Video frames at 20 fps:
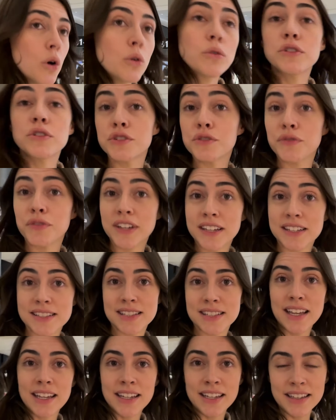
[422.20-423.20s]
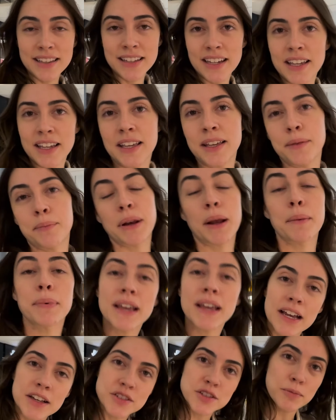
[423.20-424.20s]
Ou onde fica a saída e pra
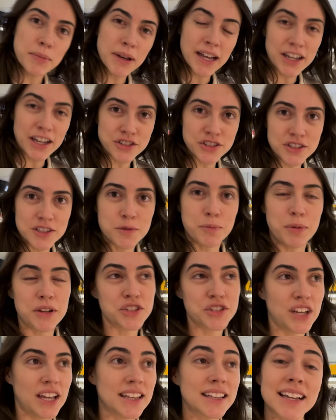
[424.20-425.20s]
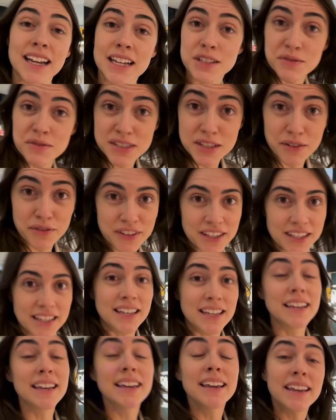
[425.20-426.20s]
pegar a sua bagagem despachada caso você fique
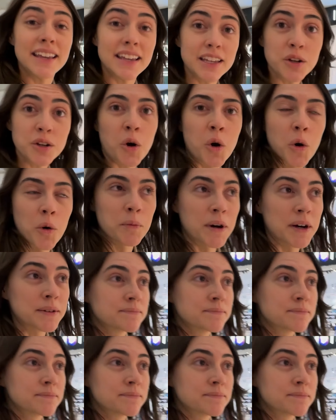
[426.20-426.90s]
em Roma.